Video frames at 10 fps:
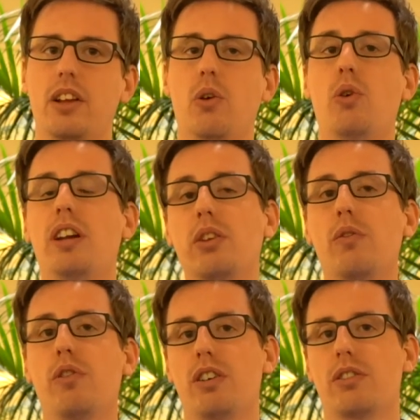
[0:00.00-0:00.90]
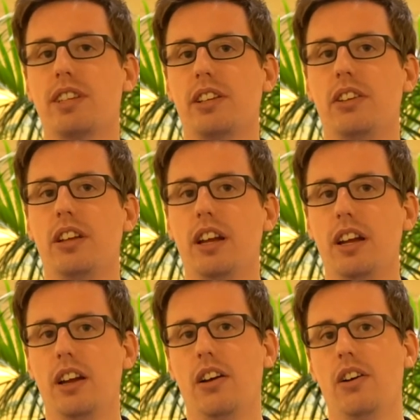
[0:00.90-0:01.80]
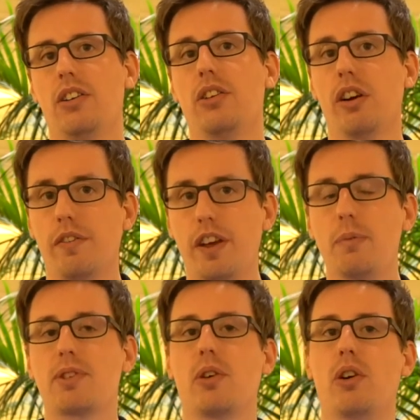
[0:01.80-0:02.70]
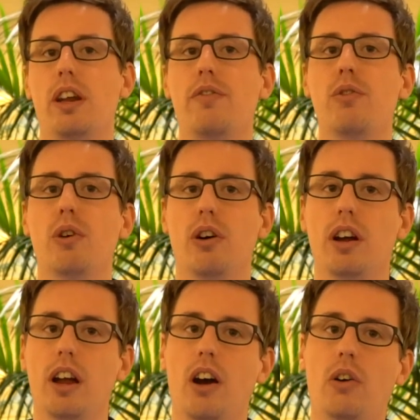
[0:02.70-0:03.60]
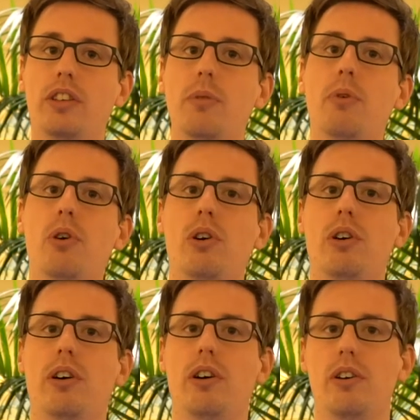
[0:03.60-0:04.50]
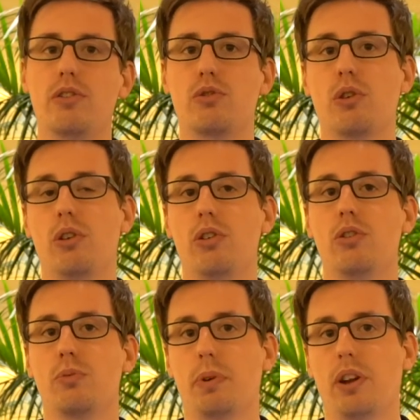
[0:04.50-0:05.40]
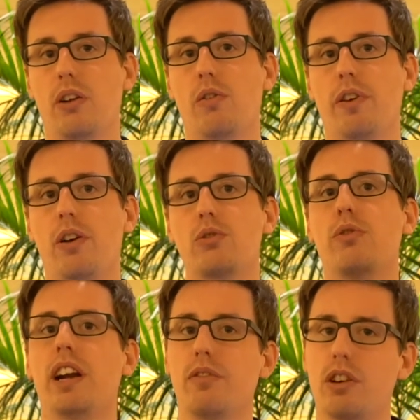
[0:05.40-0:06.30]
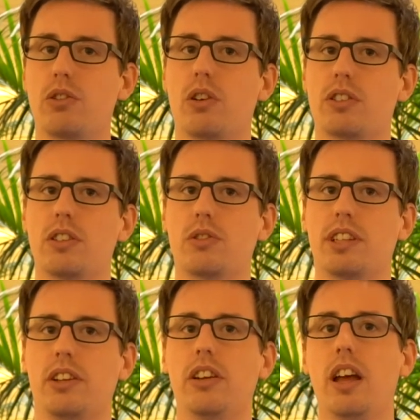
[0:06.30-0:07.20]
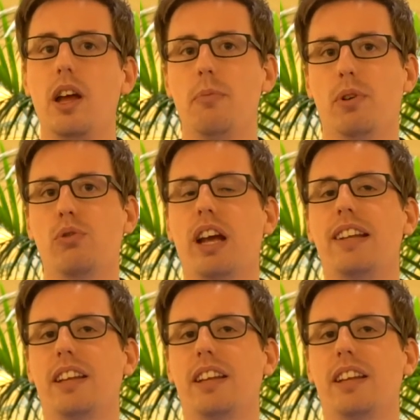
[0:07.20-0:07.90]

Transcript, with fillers: Donc on attend de voir ce que ça donne euh, dans les faits, parce que là on a vu euh, en démo euh, sur, pendant la conférence, on va aller voir sur leur stand ce que ça donne, mais en tout cas la